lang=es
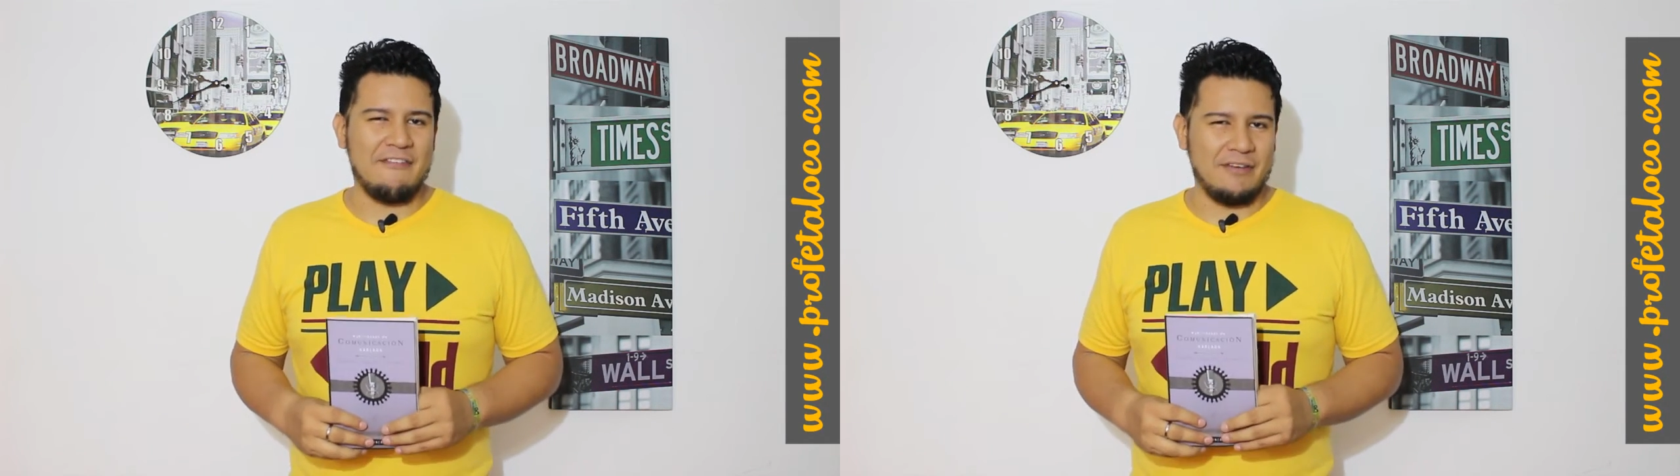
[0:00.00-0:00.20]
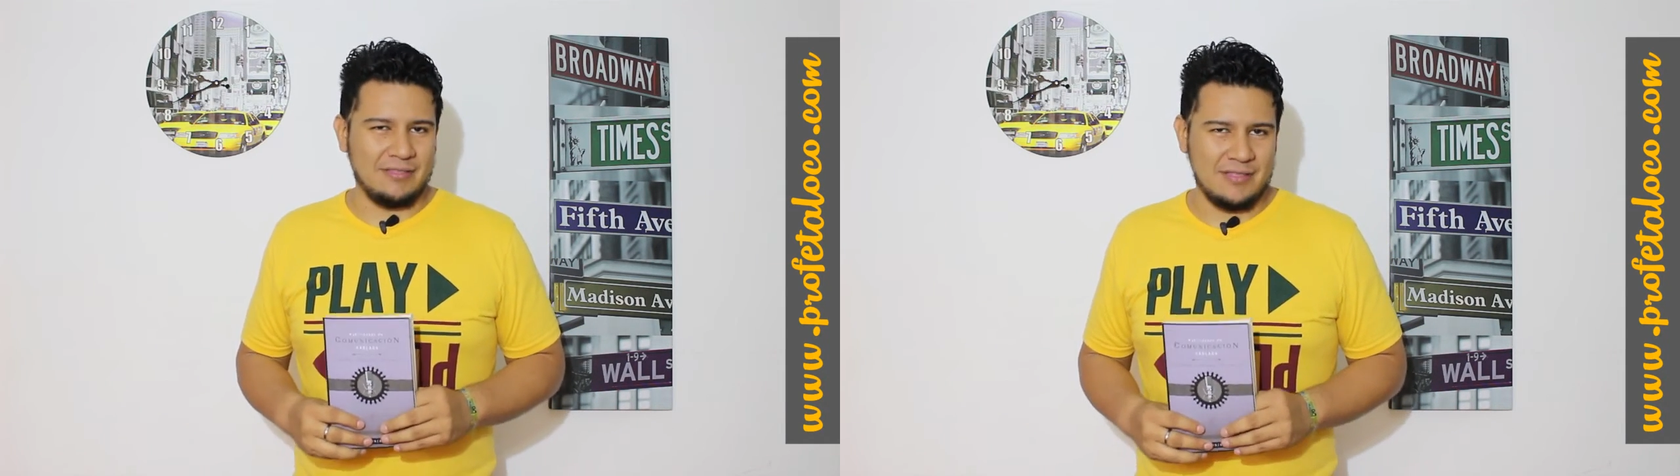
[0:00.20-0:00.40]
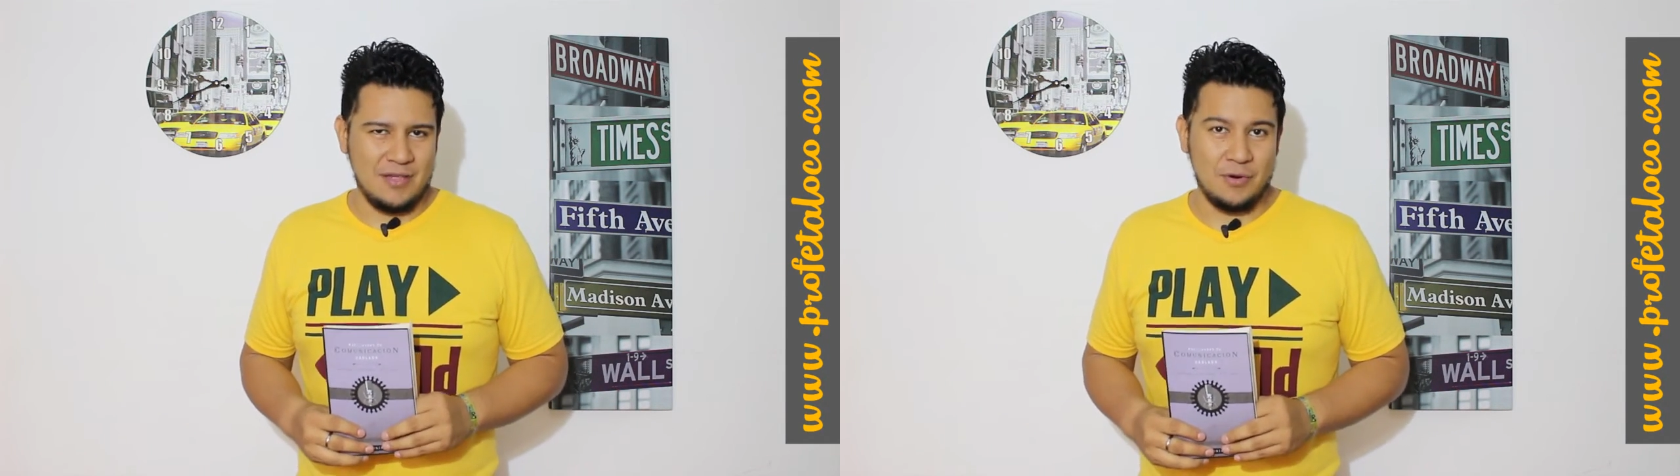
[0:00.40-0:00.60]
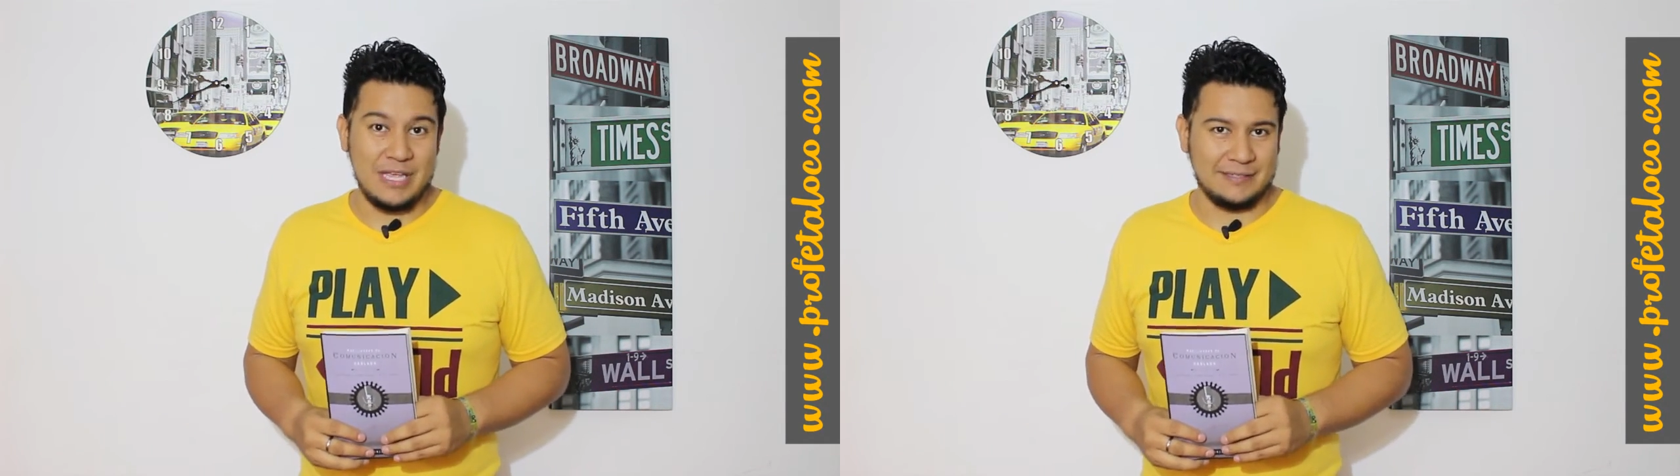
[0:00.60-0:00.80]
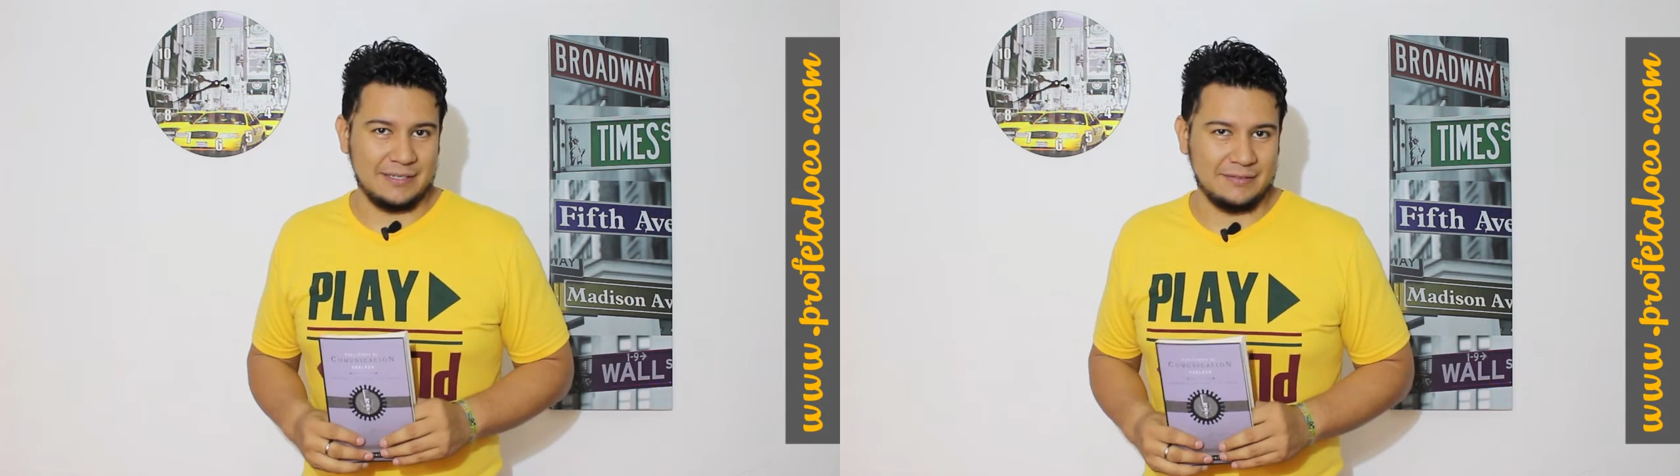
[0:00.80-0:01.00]
efectivo y
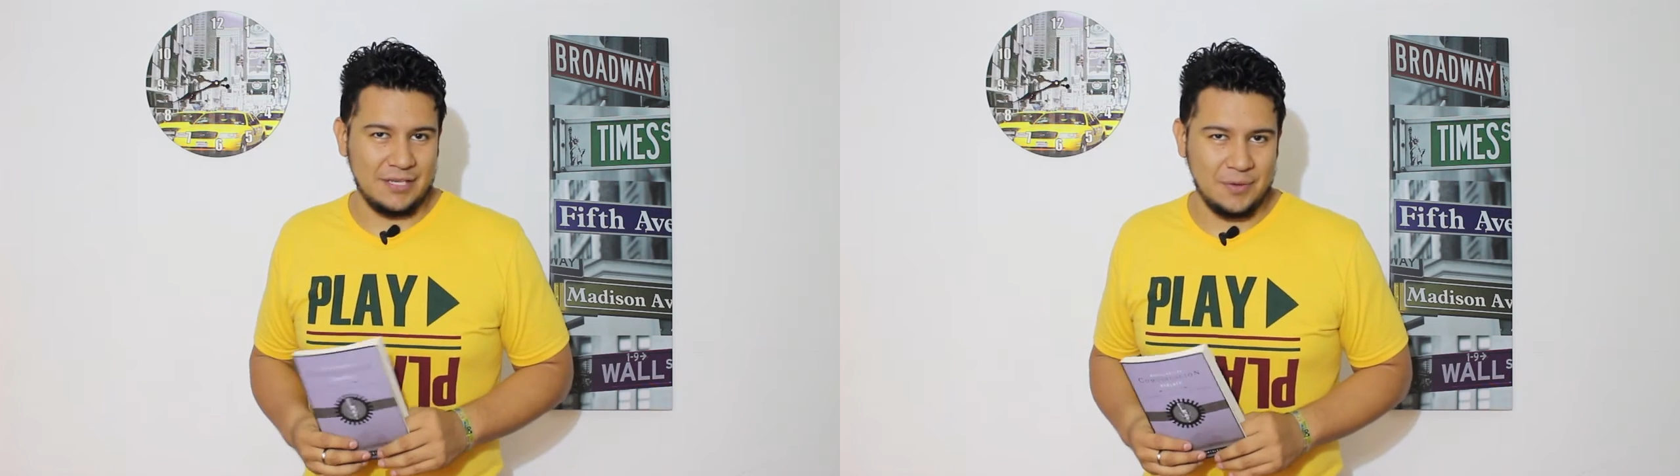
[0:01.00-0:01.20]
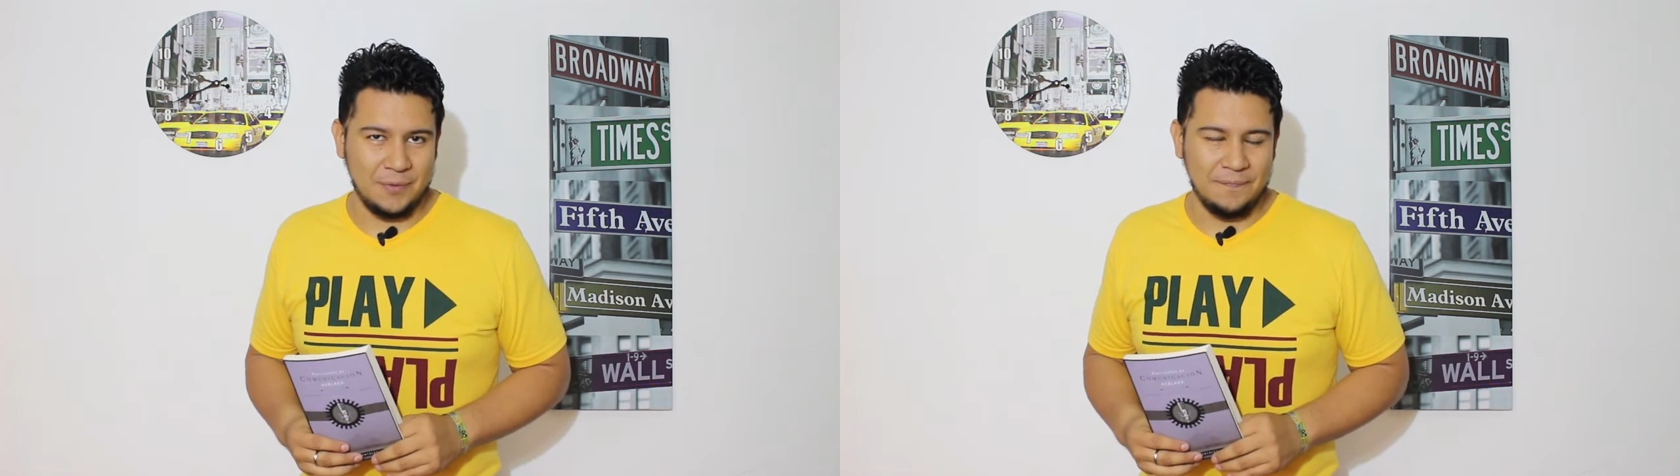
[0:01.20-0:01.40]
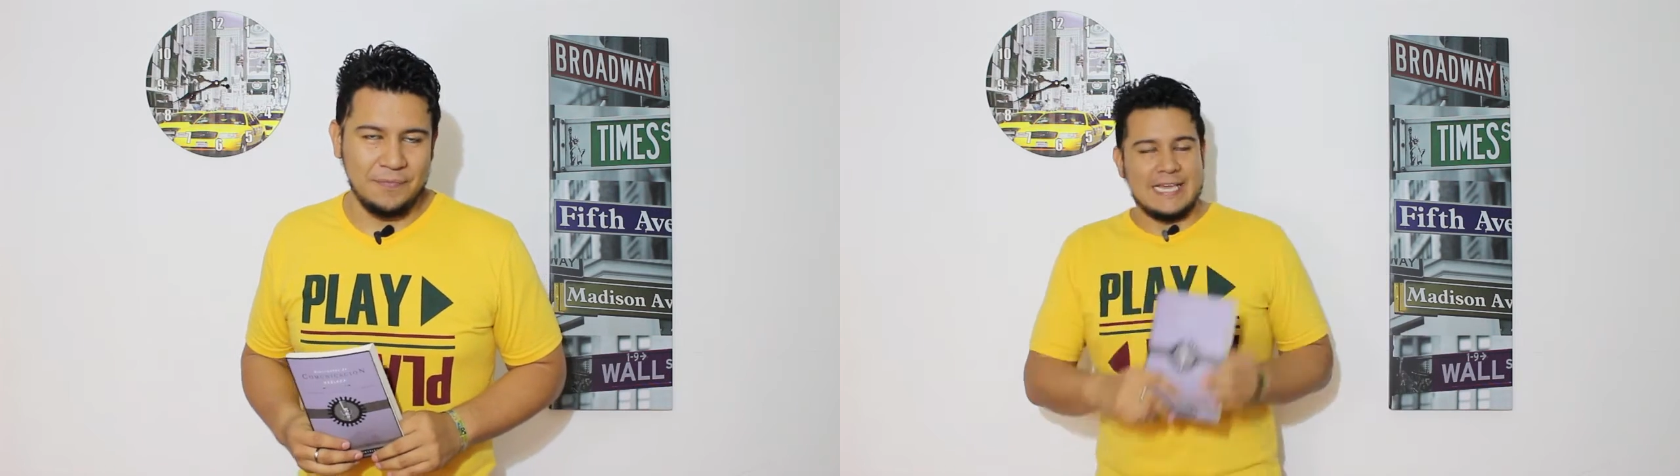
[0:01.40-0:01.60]
asertivo.